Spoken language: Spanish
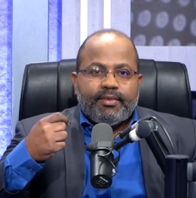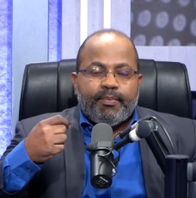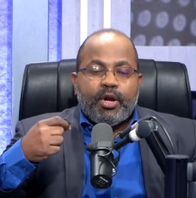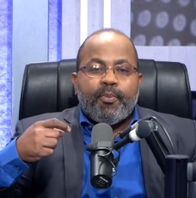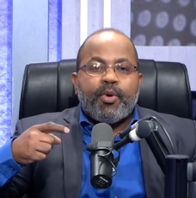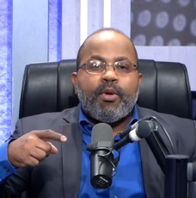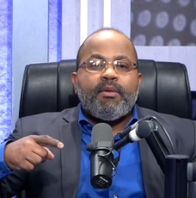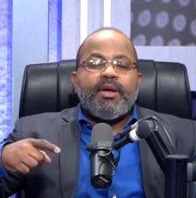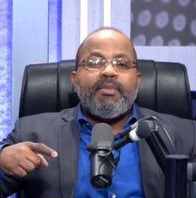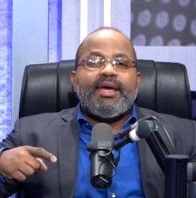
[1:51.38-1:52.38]
pero
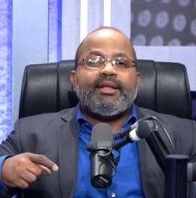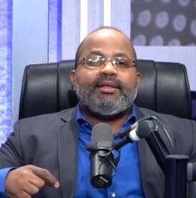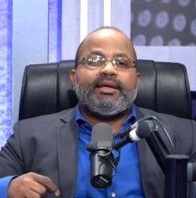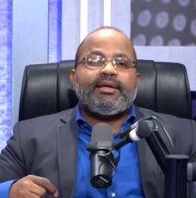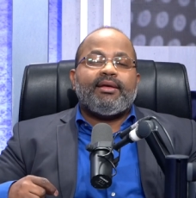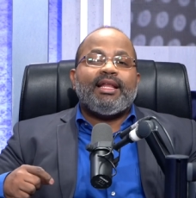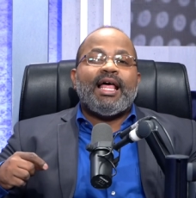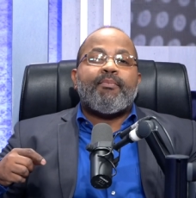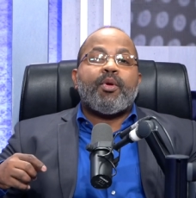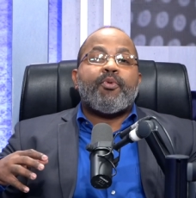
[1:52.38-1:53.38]
probablemente
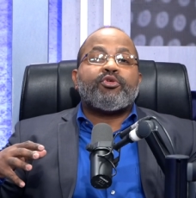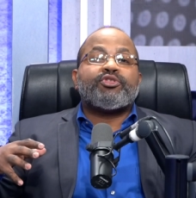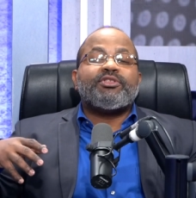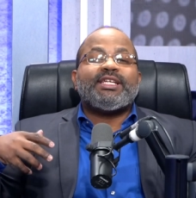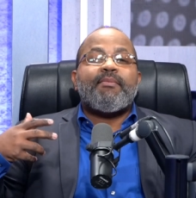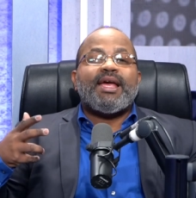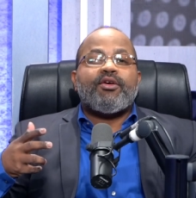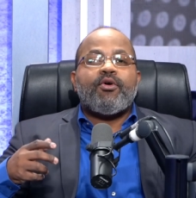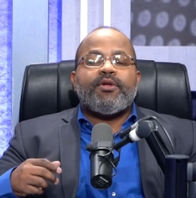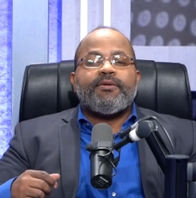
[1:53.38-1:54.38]
la proporción sea
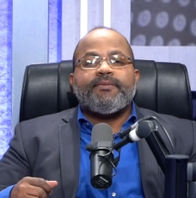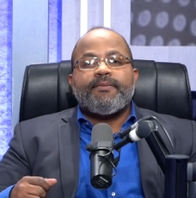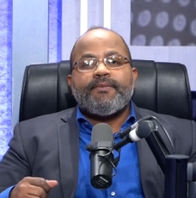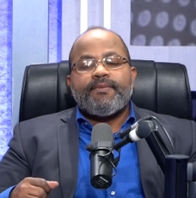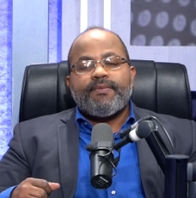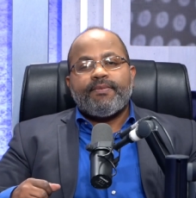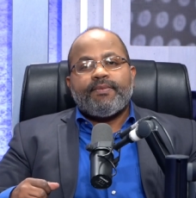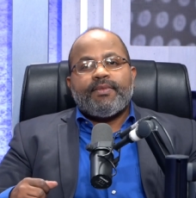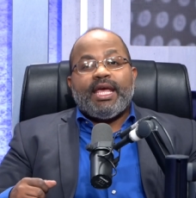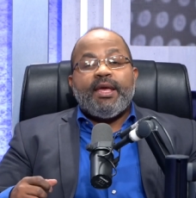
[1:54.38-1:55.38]
mayor.
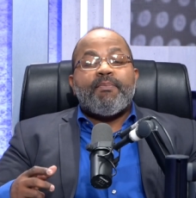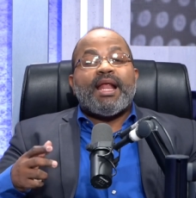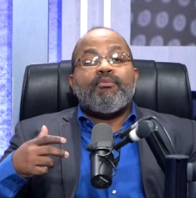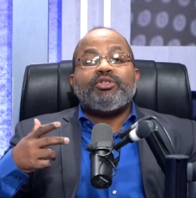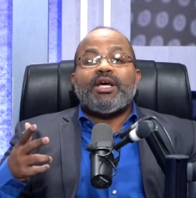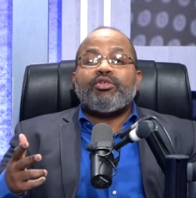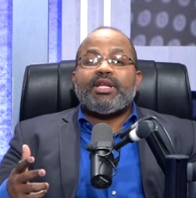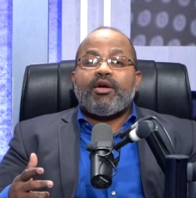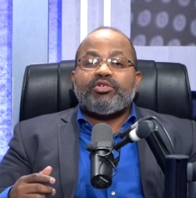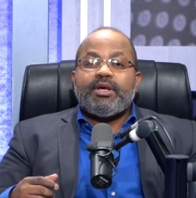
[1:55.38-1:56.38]
Y para muchas
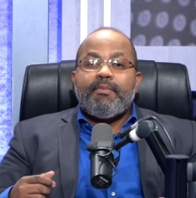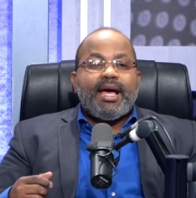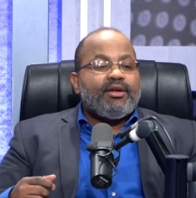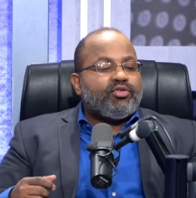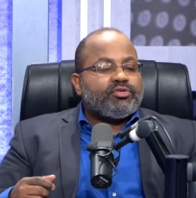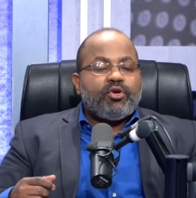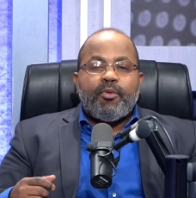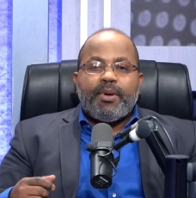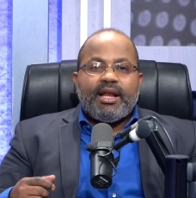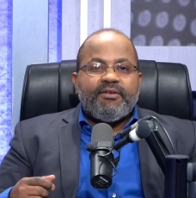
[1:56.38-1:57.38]
otras cosas más, no
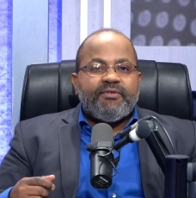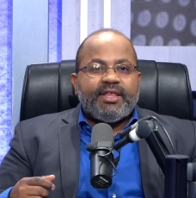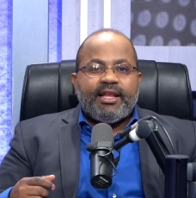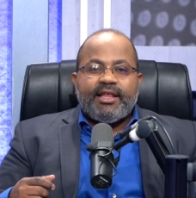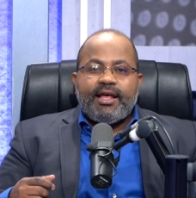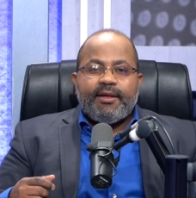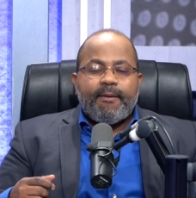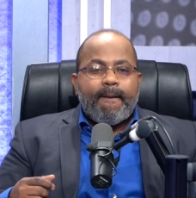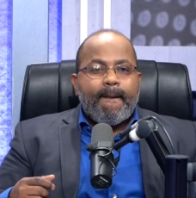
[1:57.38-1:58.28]
solo para la infidelidad.